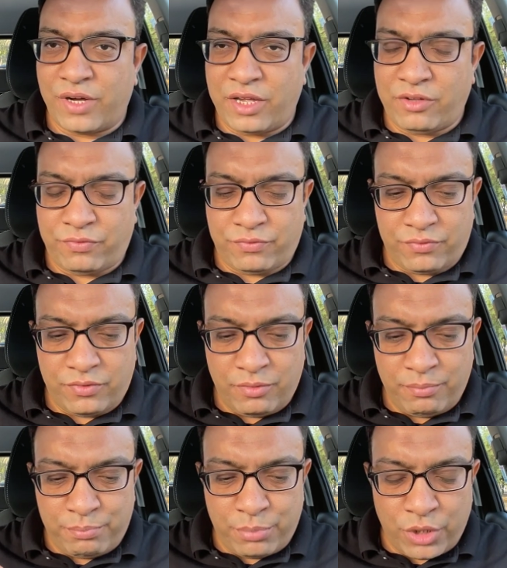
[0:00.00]
1.5
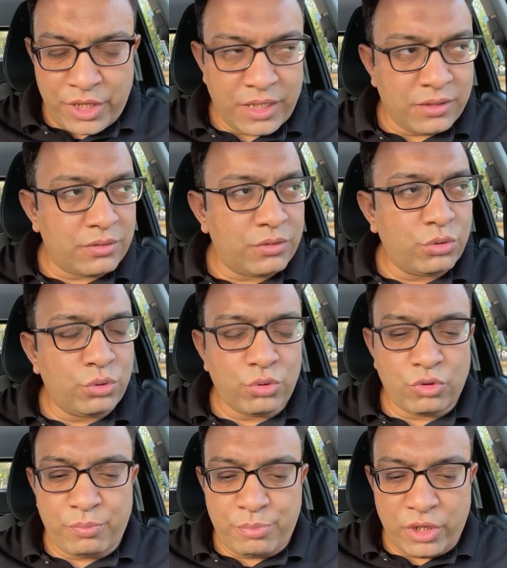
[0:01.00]

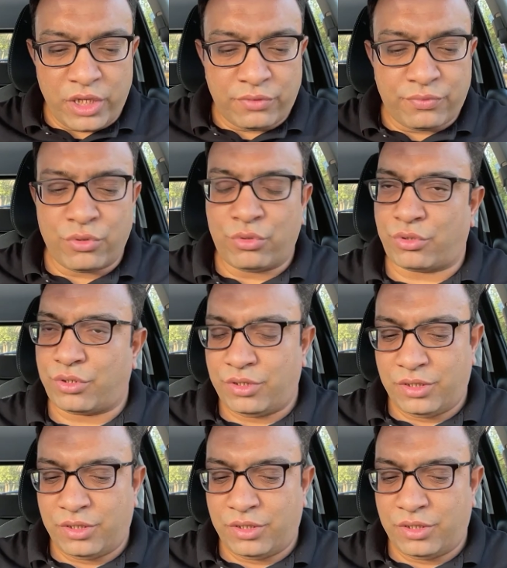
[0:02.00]
2.4